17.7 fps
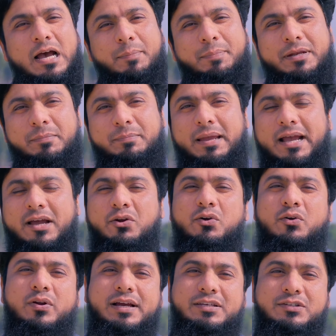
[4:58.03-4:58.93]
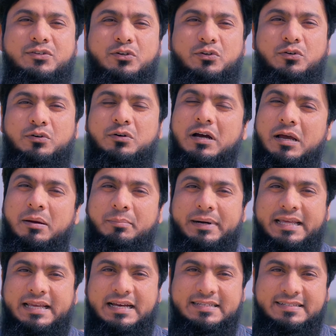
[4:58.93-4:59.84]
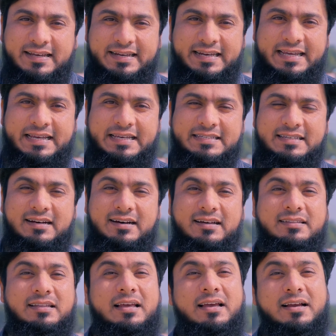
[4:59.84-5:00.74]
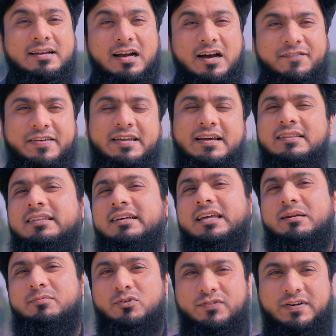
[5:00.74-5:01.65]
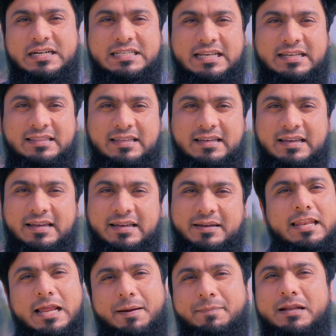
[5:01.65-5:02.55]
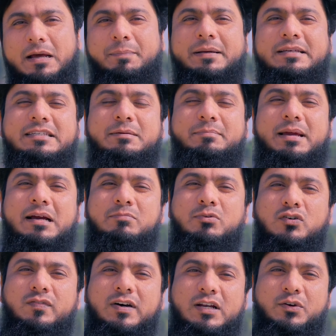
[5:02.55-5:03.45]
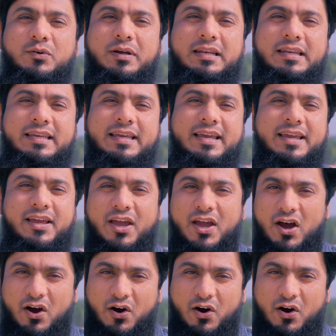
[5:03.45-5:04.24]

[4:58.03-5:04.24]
अपनी बैकग्राउंड नॉइस को बड़ी आसानी के साथ काफ़ी तक रिमूव कर सकते हैं लैपटॉप पीसी मैकबुक वालों के लिए